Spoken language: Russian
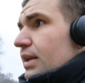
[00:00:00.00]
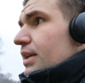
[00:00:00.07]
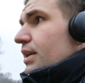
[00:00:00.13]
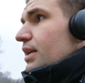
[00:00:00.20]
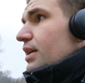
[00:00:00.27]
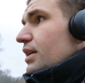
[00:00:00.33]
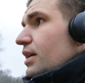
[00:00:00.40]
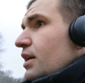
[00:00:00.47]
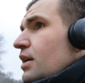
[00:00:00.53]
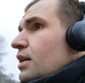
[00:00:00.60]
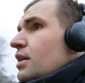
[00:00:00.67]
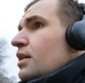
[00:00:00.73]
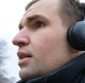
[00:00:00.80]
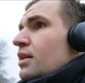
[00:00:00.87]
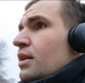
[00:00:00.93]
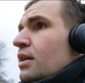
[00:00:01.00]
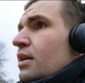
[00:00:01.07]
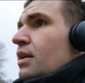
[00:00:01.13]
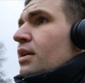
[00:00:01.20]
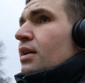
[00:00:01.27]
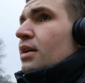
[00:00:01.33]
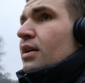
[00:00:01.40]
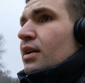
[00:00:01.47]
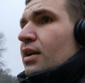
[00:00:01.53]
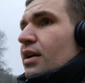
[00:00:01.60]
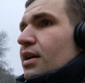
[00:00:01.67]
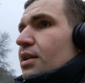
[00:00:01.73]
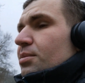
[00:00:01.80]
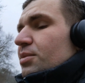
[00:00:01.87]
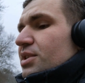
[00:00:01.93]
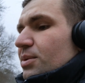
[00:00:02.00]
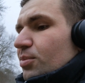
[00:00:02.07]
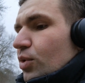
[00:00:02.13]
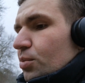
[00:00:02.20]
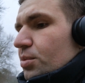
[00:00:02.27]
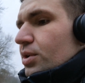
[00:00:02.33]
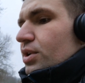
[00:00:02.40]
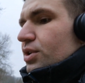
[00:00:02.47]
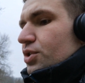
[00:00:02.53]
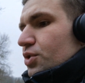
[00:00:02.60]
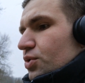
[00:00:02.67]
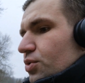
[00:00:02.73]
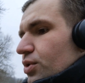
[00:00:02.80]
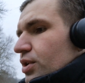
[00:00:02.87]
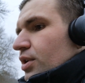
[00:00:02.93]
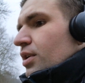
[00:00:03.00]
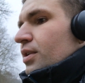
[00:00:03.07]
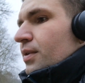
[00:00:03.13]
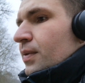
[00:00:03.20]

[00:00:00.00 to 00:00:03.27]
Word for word: И, говорит, мы запомнили, что